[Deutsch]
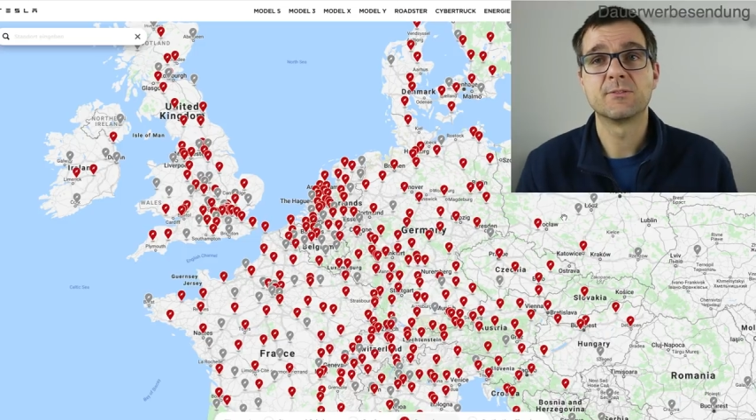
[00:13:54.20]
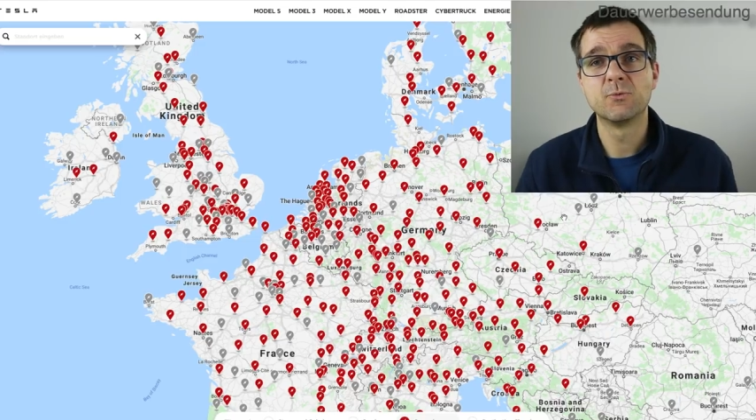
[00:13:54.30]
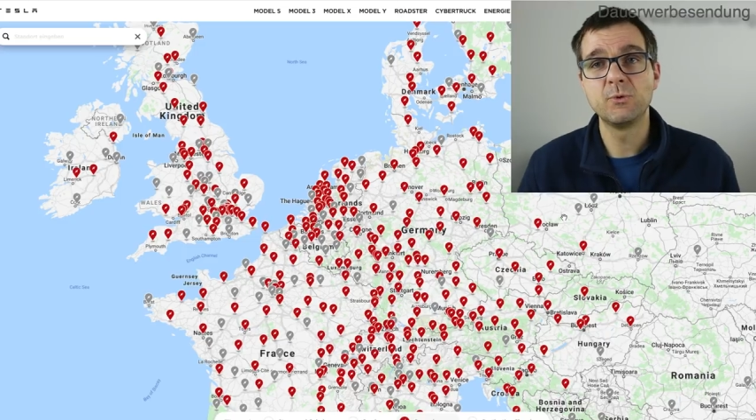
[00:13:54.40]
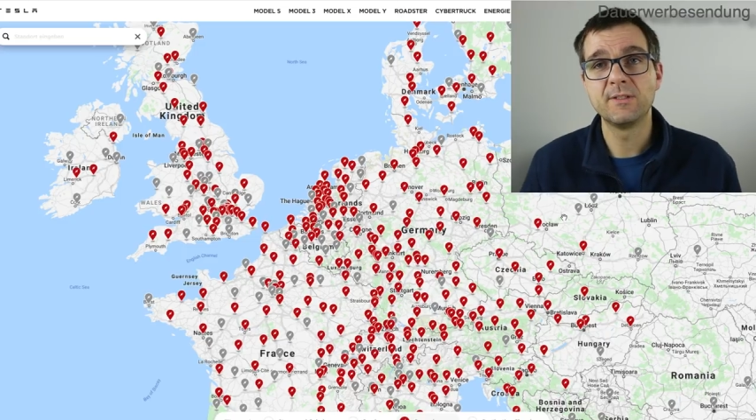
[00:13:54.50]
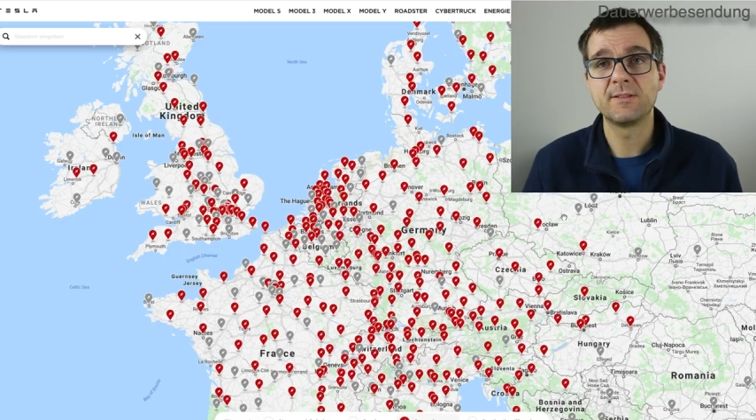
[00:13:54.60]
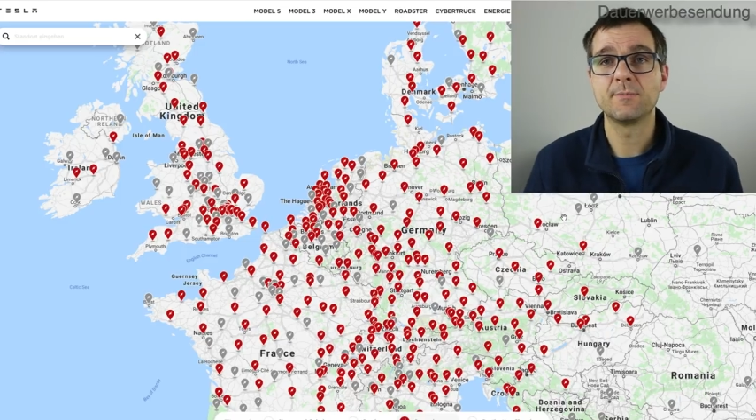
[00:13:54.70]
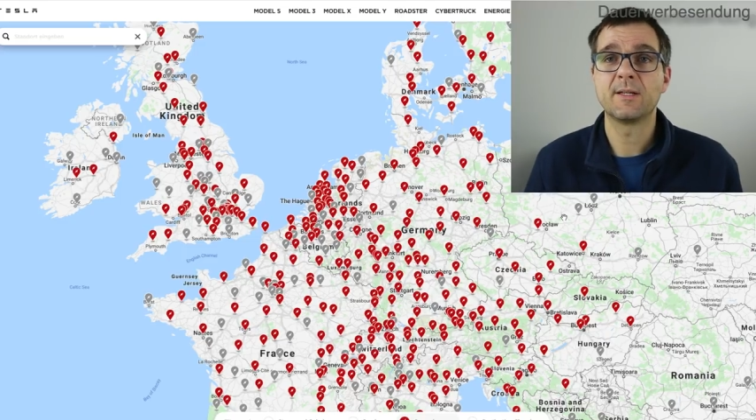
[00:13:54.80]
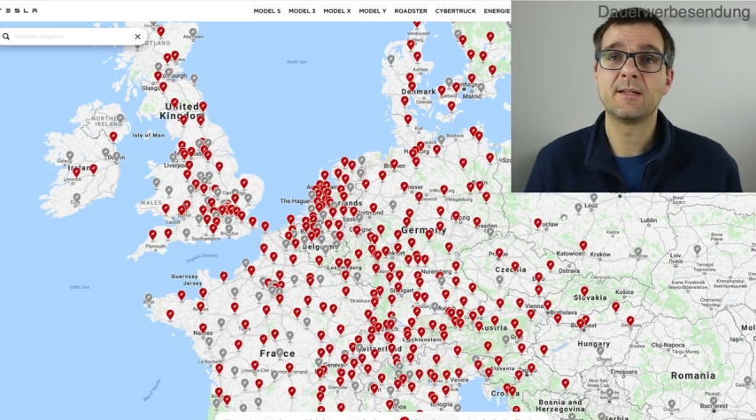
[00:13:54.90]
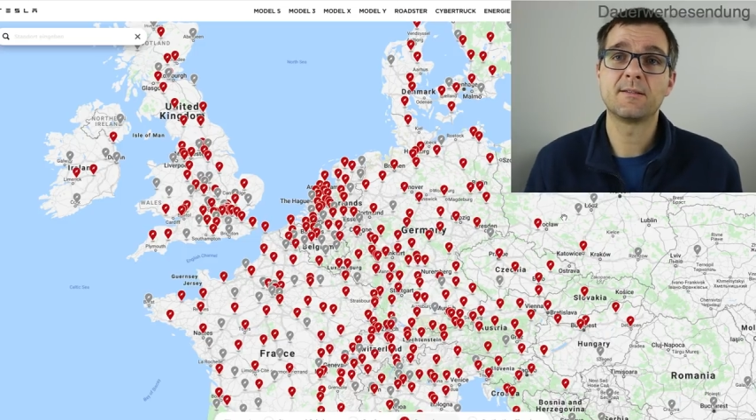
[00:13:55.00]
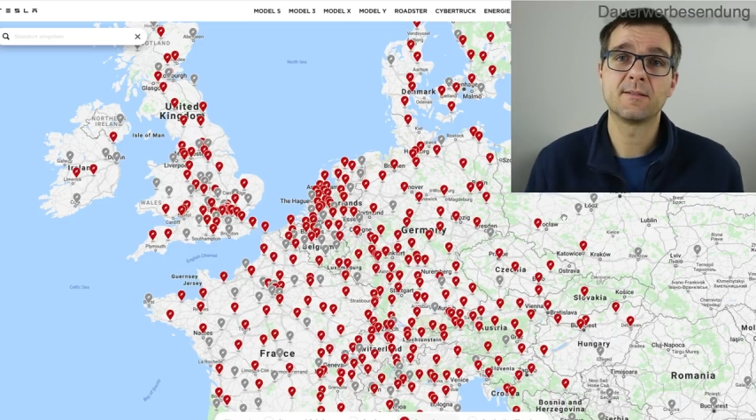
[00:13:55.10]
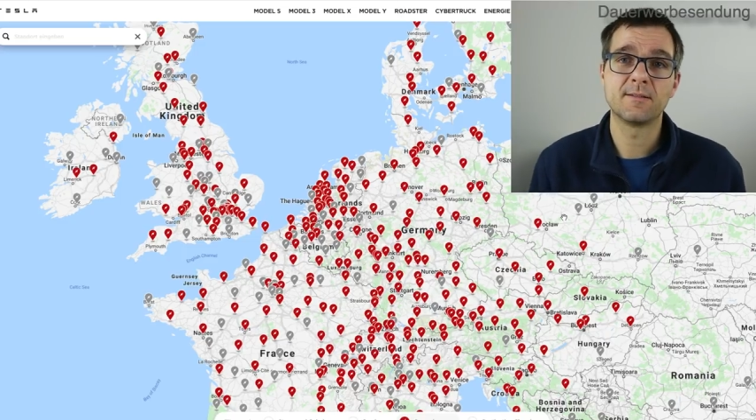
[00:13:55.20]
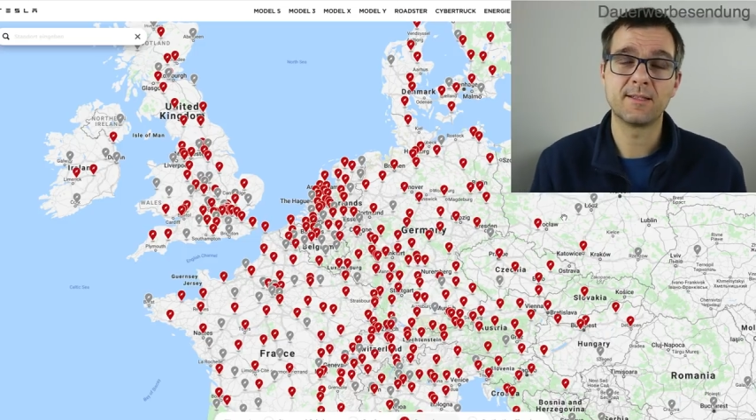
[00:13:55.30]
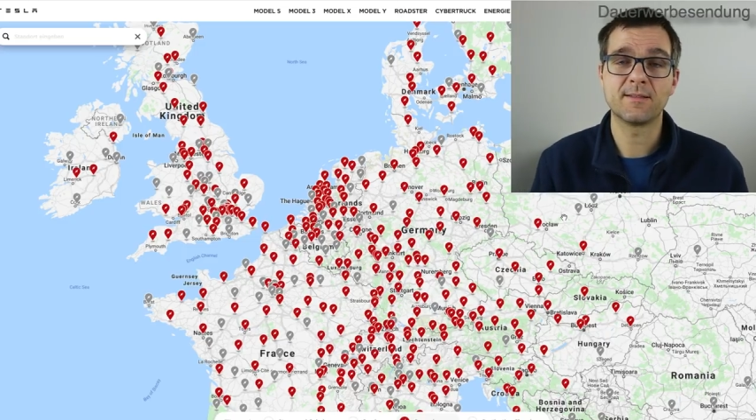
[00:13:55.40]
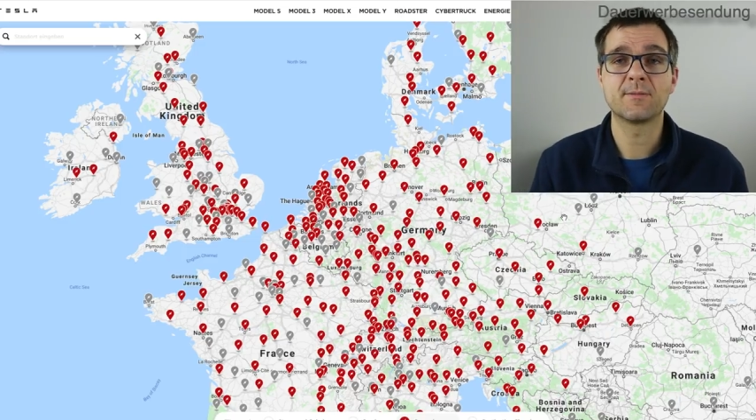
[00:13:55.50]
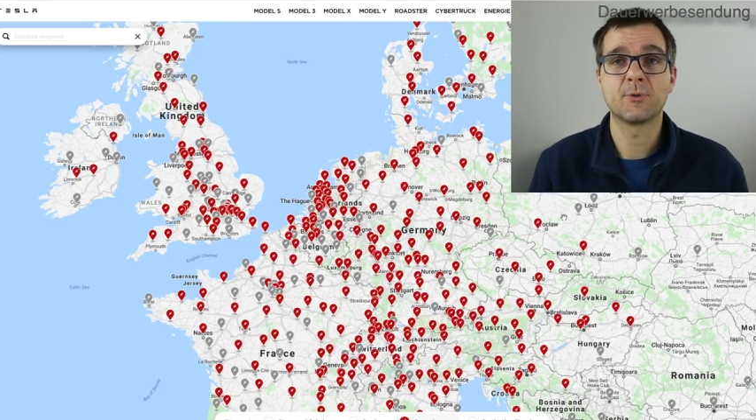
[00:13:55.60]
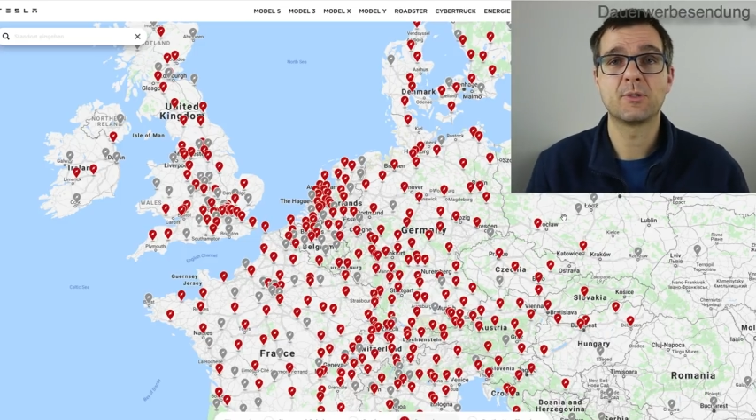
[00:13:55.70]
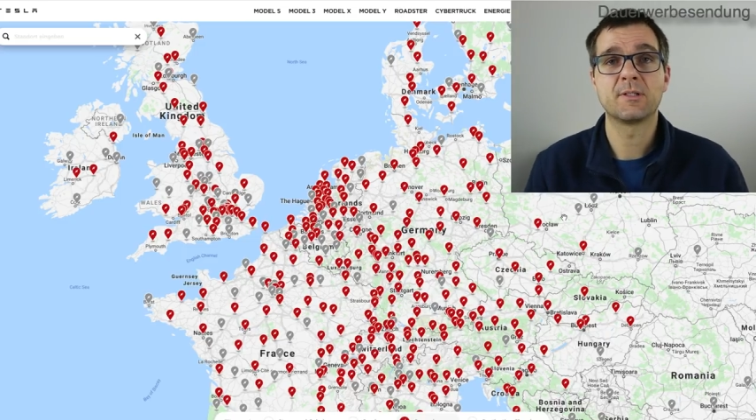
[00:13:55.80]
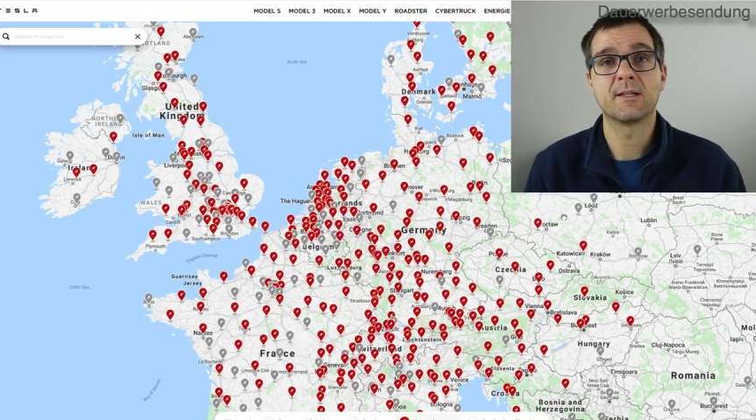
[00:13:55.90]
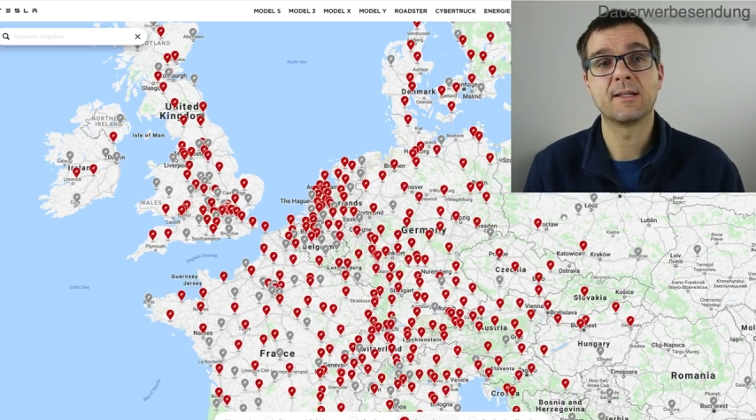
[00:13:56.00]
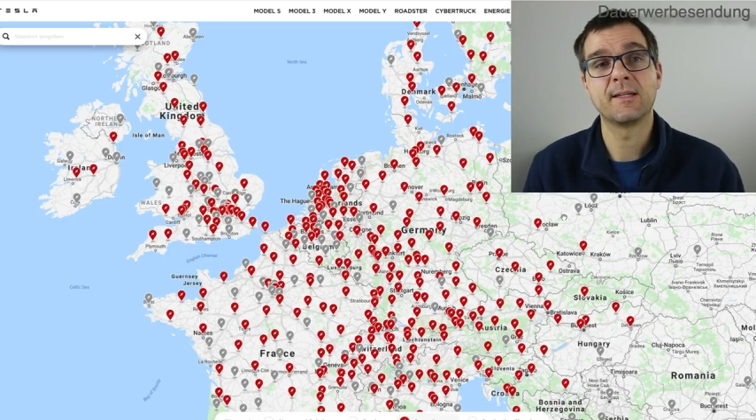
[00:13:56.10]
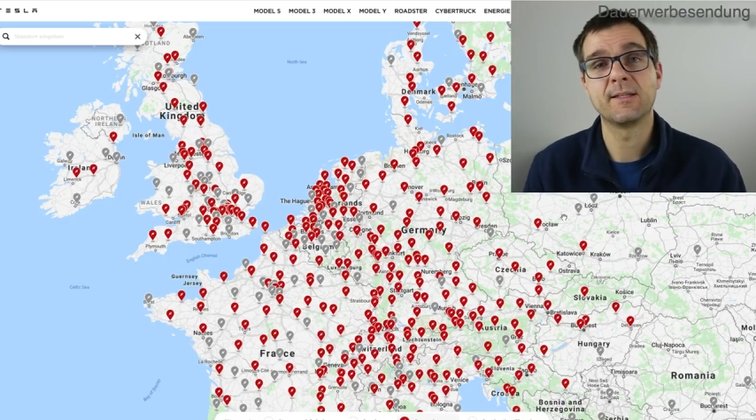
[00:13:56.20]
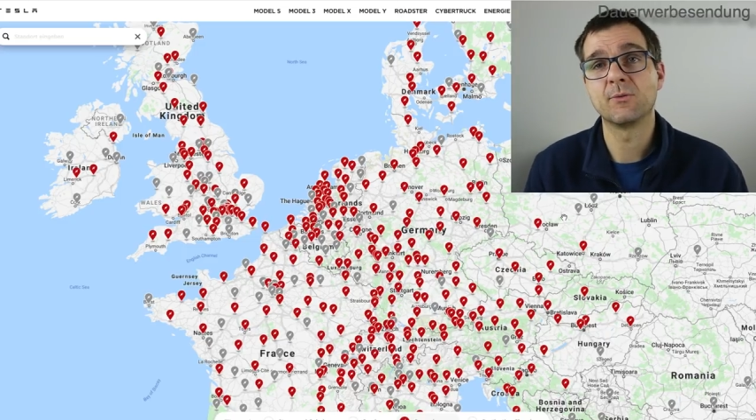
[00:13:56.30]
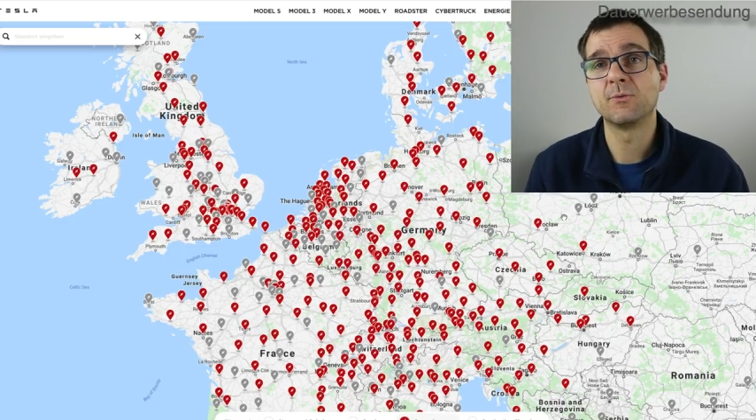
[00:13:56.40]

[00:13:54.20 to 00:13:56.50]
Das Gute ist eben halt, dass das Model 3